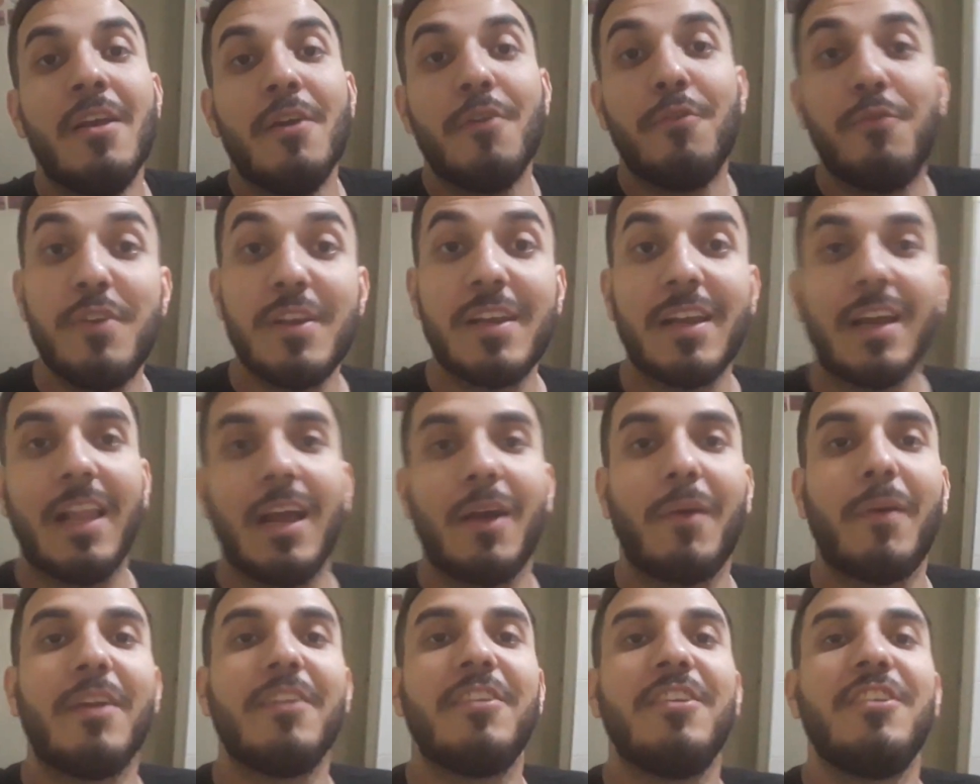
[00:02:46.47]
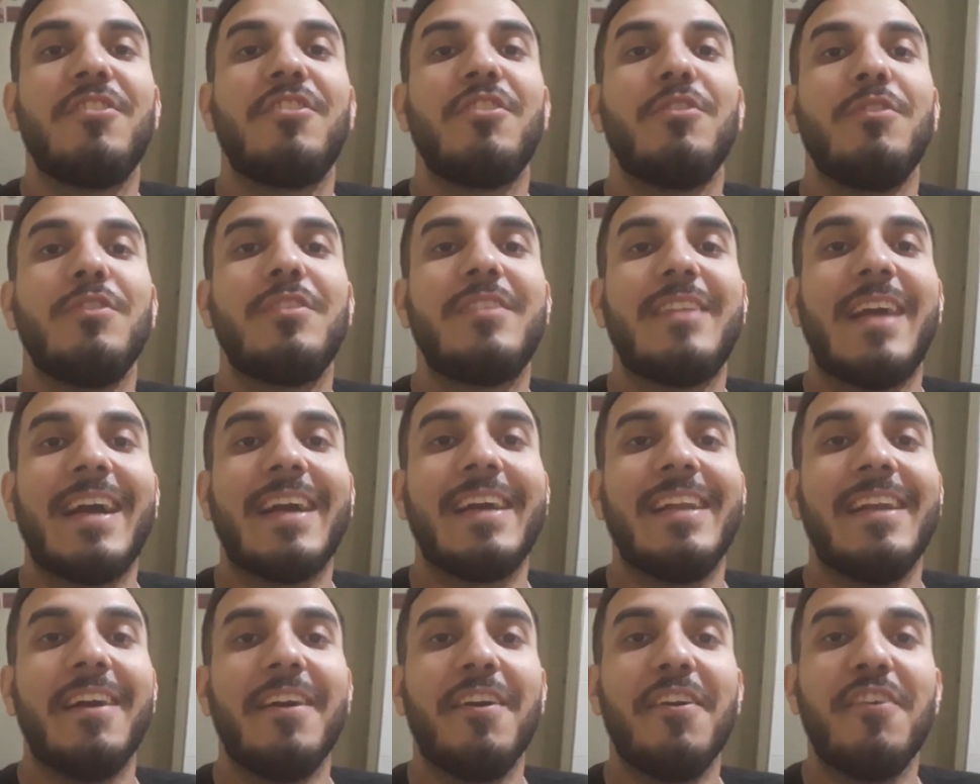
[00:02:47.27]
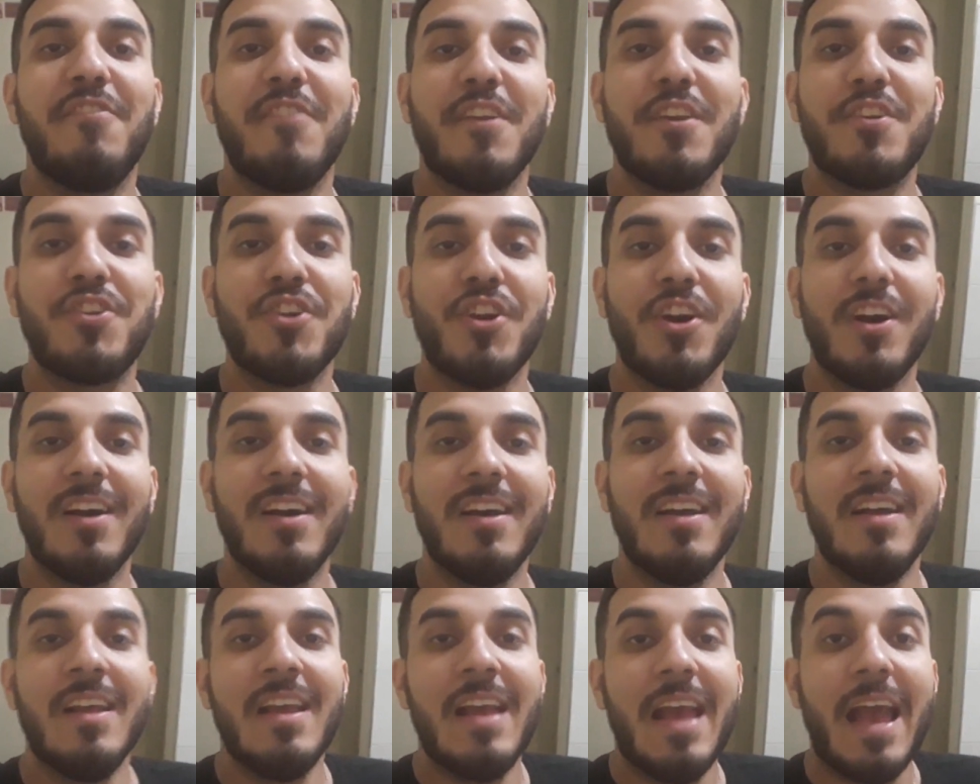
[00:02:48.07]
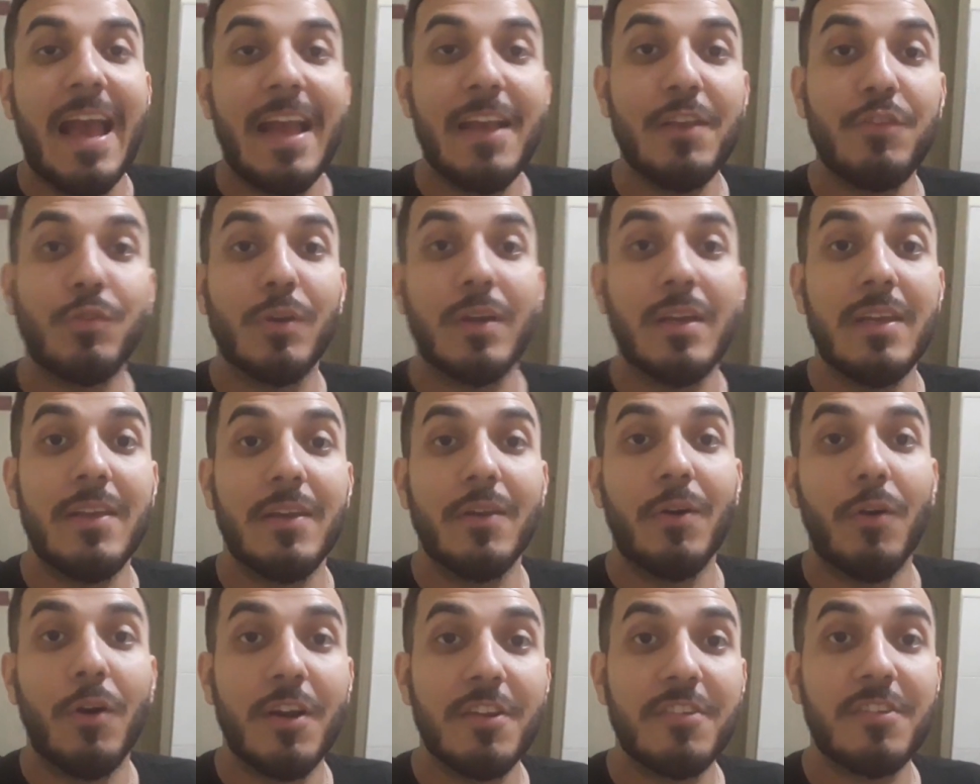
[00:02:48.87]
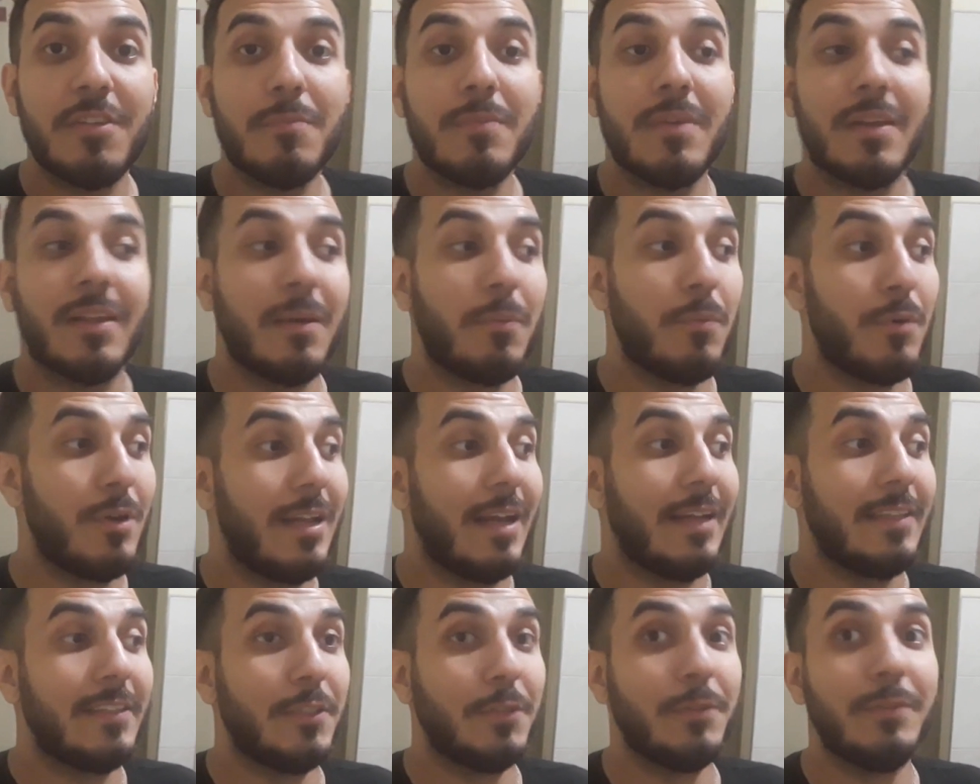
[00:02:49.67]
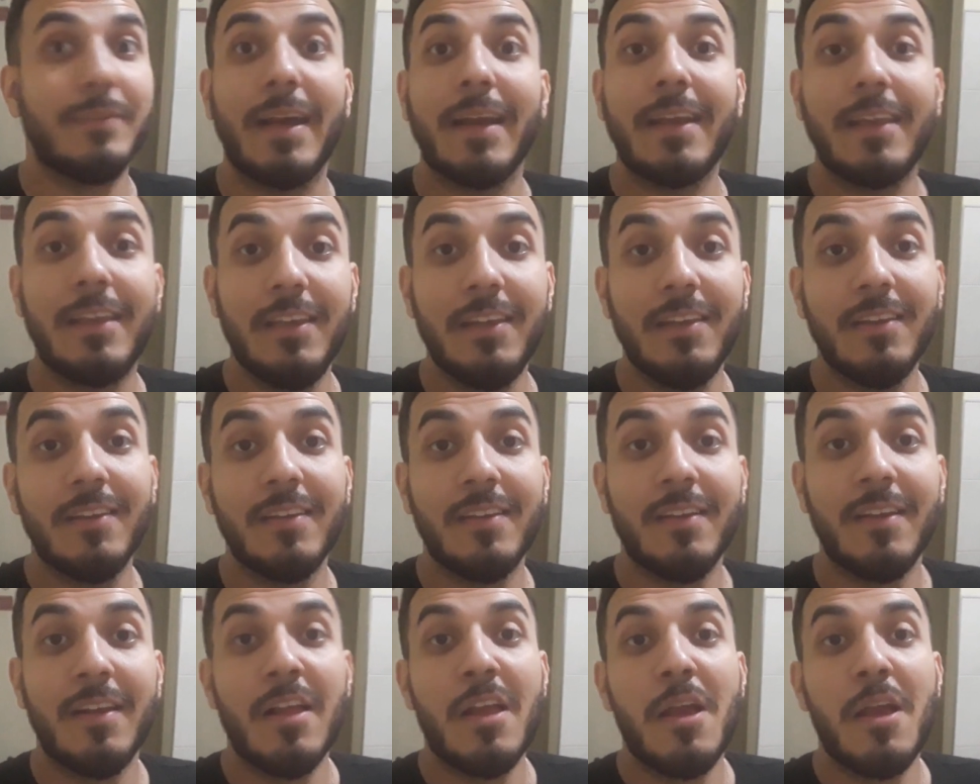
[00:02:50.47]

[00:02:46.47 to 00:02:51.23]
Fica lá com a gente no Instagram, fechou? É isso aí. Hoje minha namorada não está aqui,